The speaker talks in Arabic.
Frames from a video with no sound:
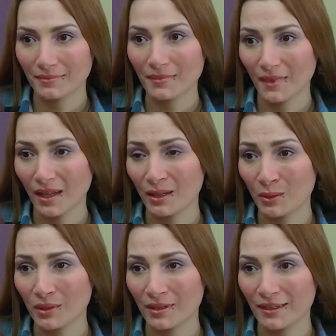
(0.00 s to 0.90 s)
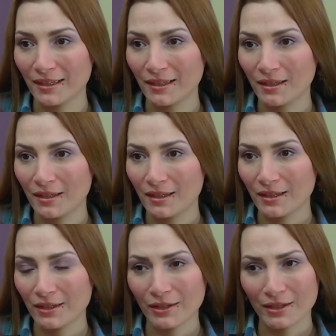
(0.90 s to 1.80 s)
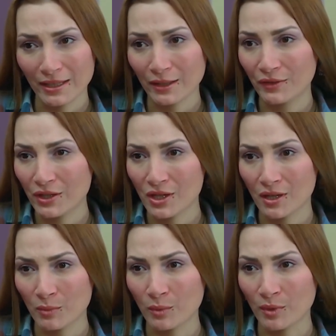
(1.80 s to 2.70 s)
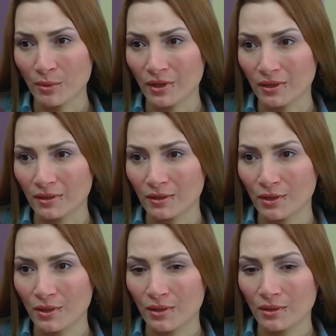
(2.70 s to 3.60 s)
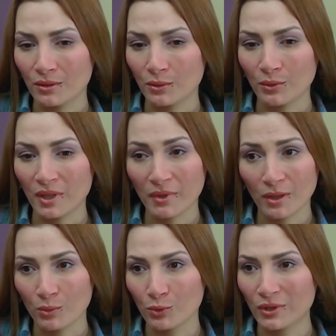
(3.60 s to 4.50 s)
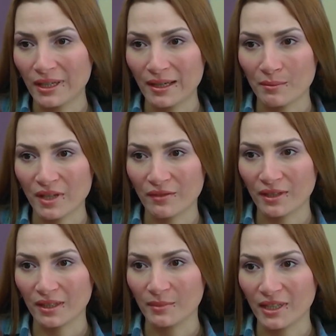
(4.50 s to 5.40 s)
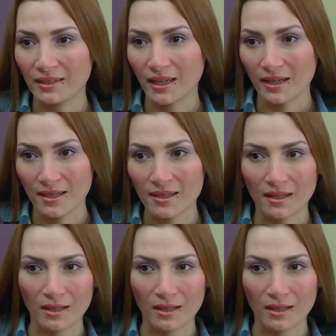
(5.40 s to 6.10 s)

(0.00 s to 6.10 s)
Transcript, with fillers: ايوه اصلك فيك شاه من باباها ويمكن وجودك جنبها في العيد ميلاد يحسسها ان